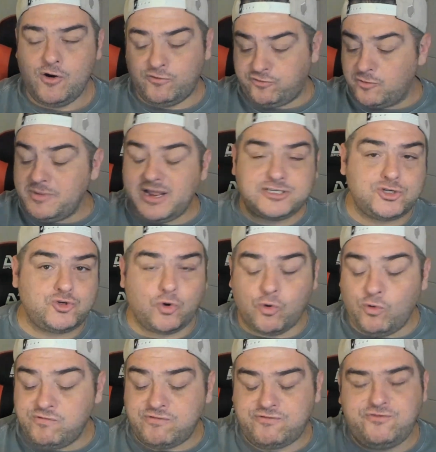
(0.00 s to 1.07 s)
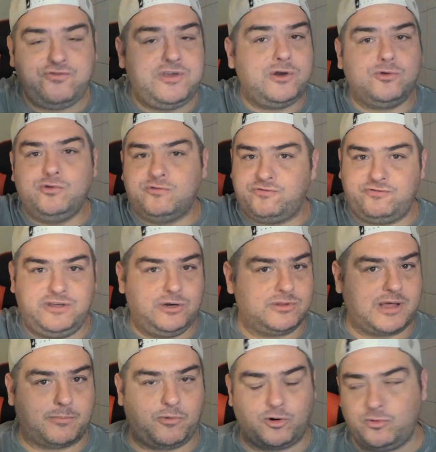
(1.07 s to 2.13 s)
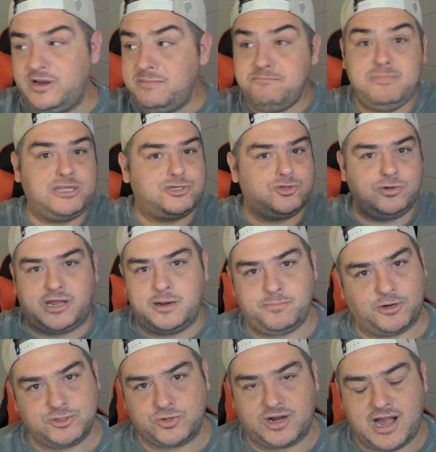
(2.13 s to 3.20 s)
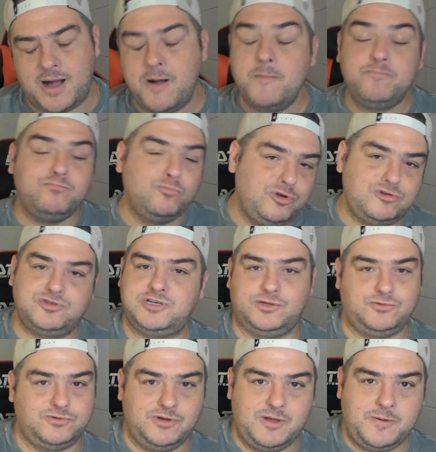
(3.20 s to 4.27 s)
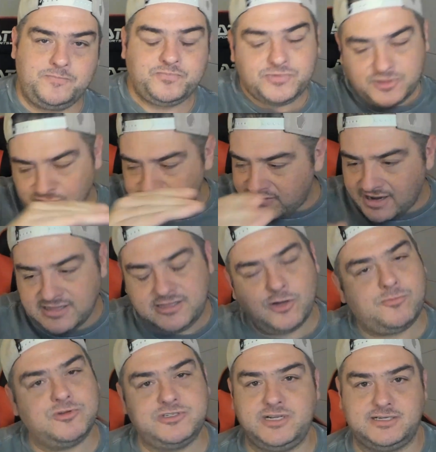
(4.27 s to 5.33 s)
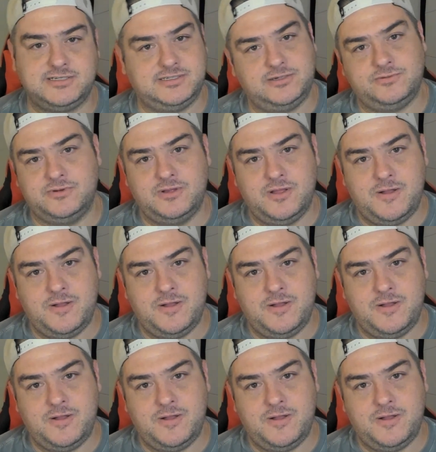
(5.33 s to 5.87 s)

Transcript: O Fluminense jogou o fino do fino da bola, o limite do que ele pode jogar muito cedo. Então vai ter uma oscilação.